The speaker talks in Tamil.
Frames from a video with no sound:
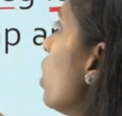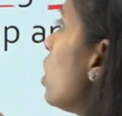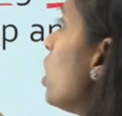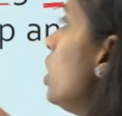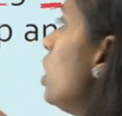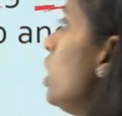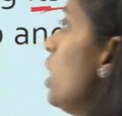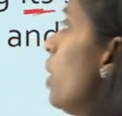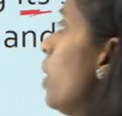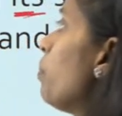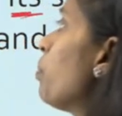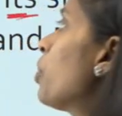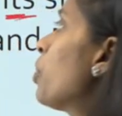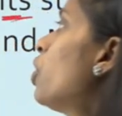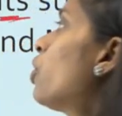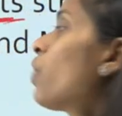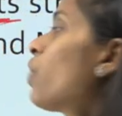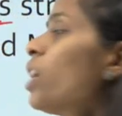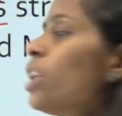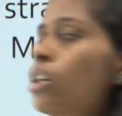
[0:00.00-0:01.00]
இந்தியா
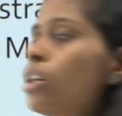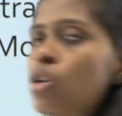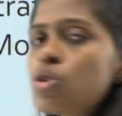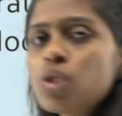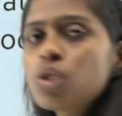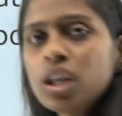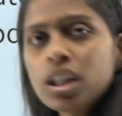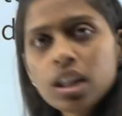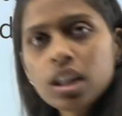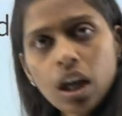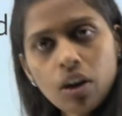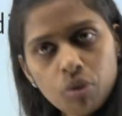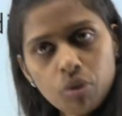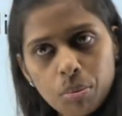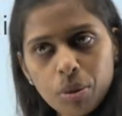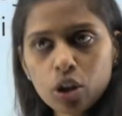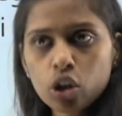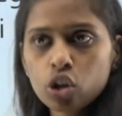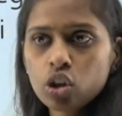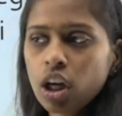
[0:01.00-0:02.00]
ரைட் ஸோ இந்தியாவை
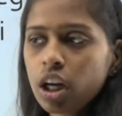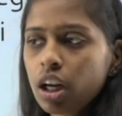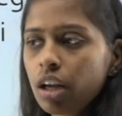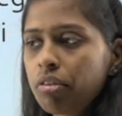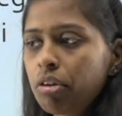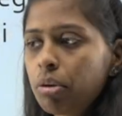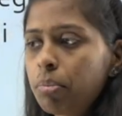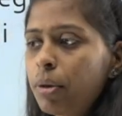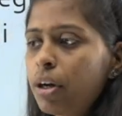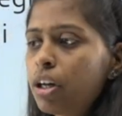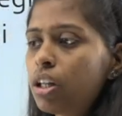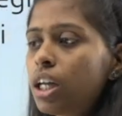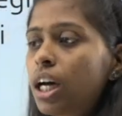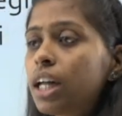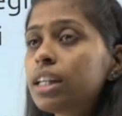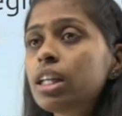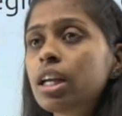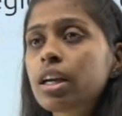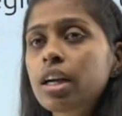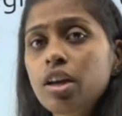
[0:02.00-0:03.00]
மட்டும்தான் ரெஃபர் பண்ணுது
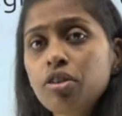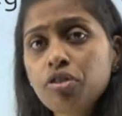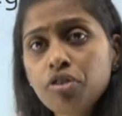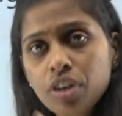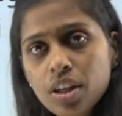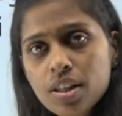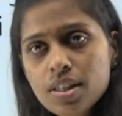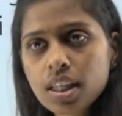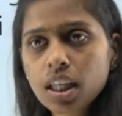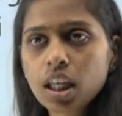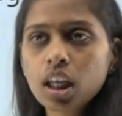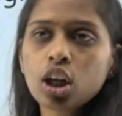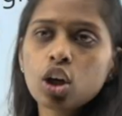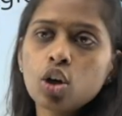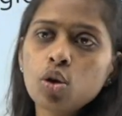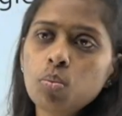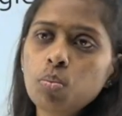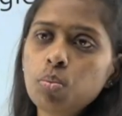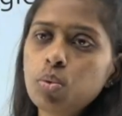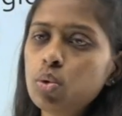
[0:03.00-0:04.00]
அந்த ரெஃபரன்ஸ்
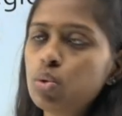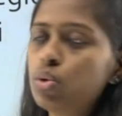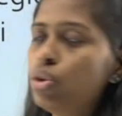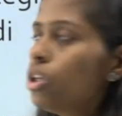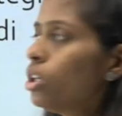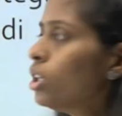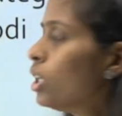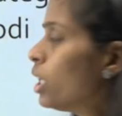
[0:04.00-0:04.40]
இருக்கும் போது